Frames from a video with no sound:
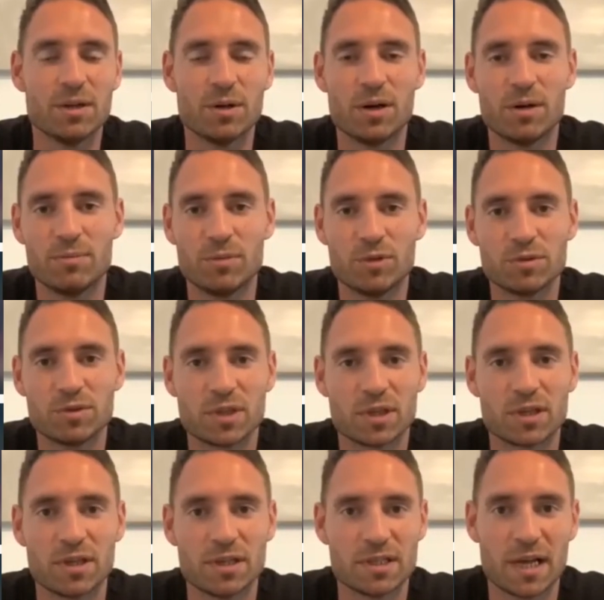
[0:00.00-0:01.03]
Ähm, und
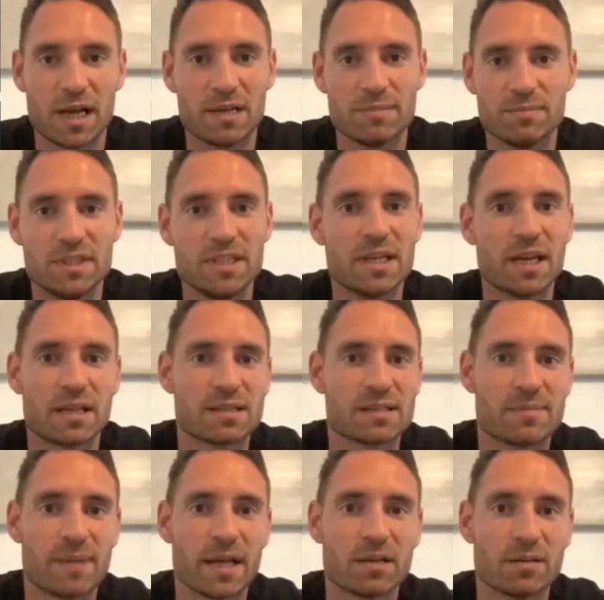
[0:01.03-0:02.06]
dann halt einem direkten
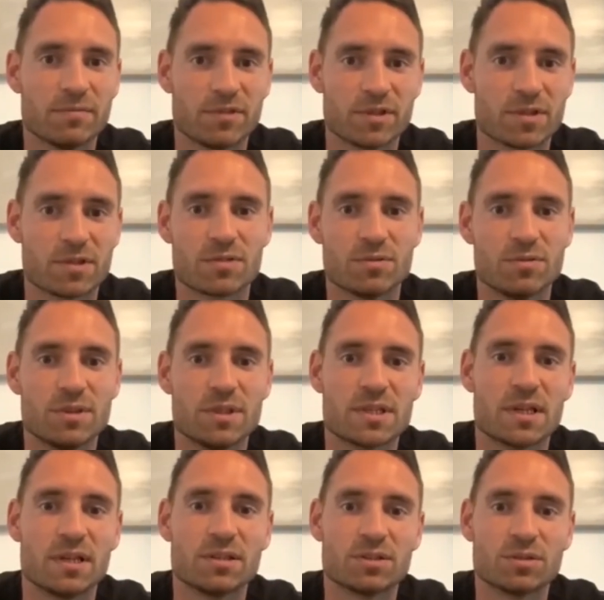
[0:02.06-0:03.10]
Zweikampf oder so
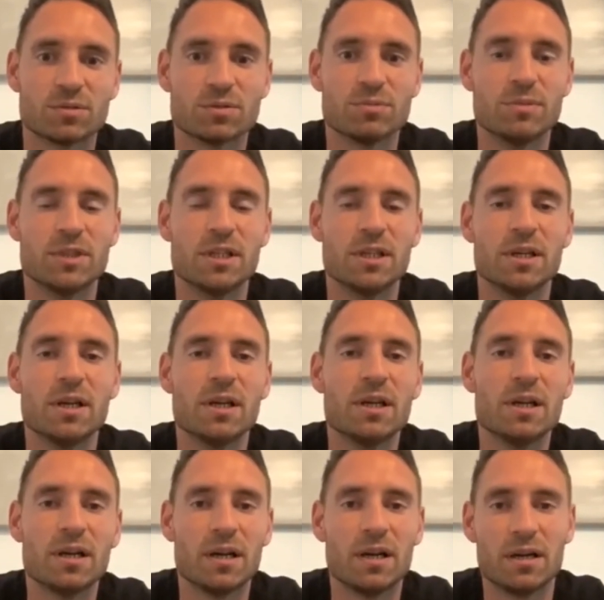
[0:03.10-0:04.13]
ist halt schon nochmal
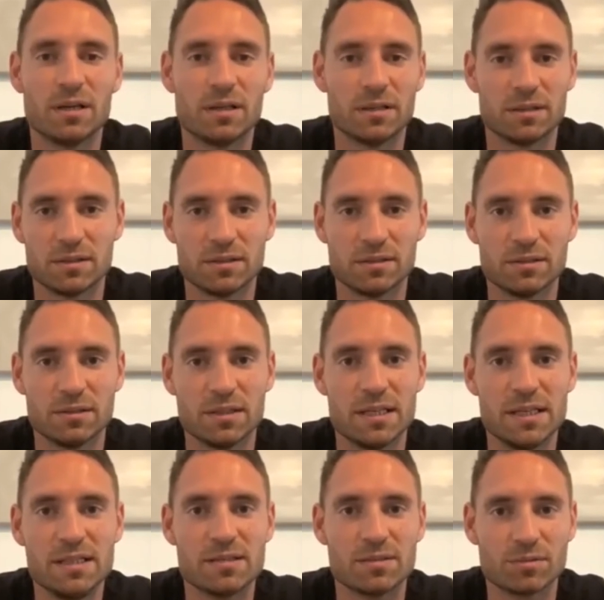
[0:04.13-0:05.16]
äh, ein
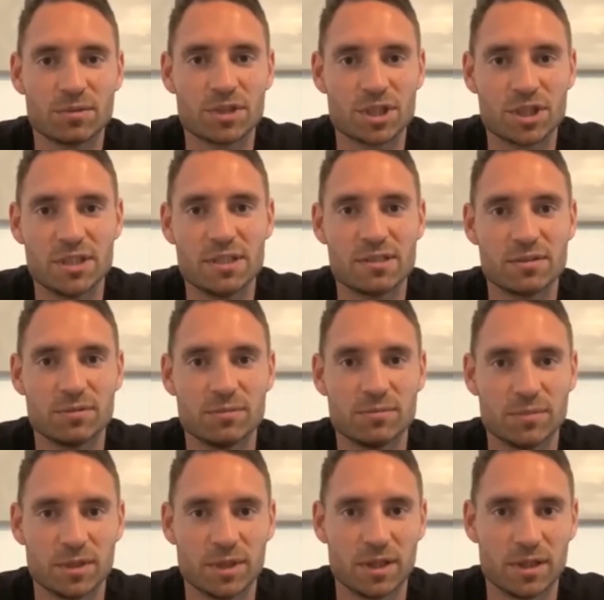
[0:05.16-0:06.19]
Riesenunterschied
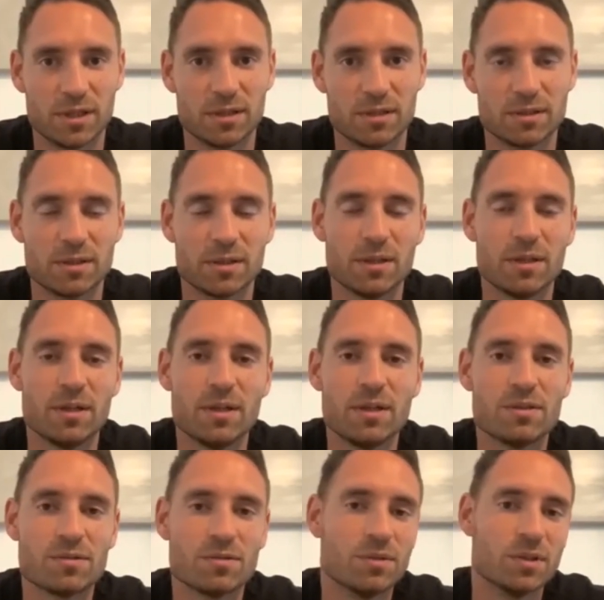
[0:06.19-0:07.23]
zum
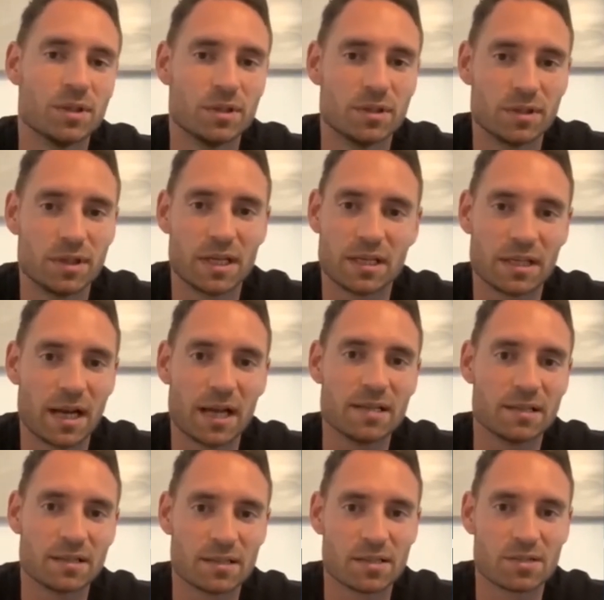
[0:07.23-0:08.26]
zur
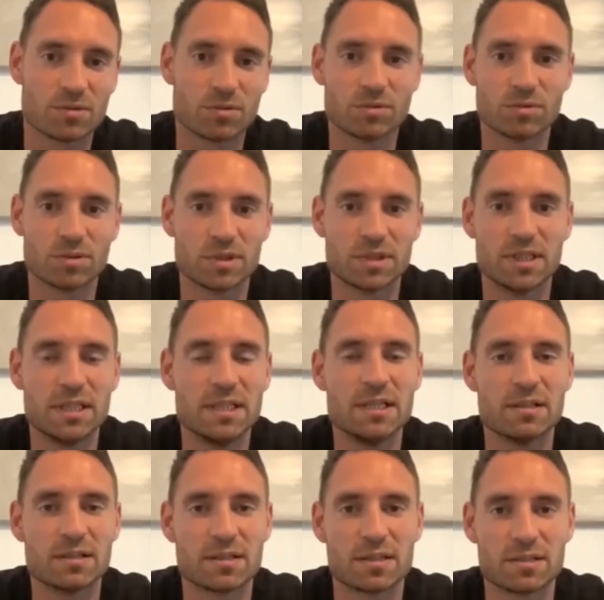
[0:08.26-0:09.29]
Regionalliga-Saison oder
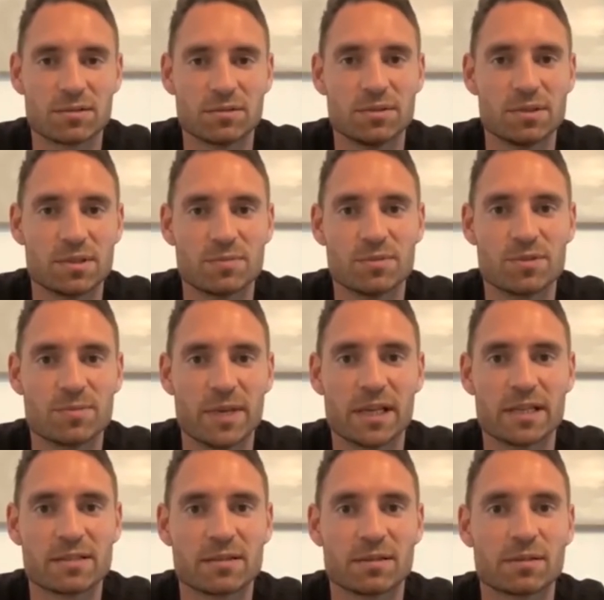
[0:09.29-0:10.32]
Drittliga-Saison, das muss man
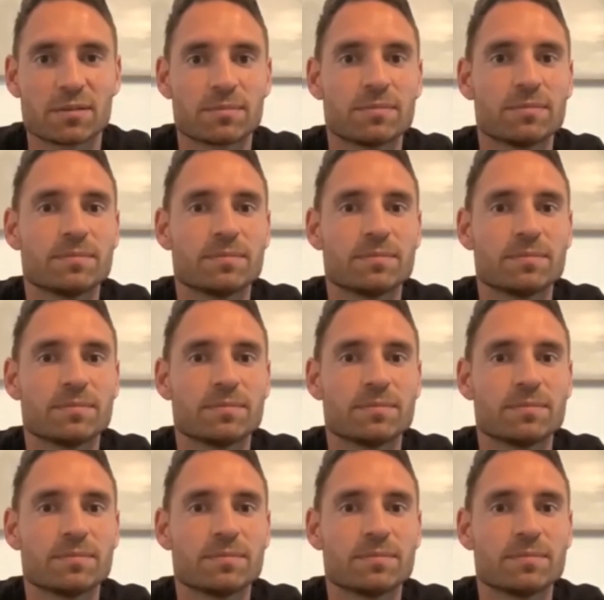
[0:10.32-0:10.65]
echt sagen.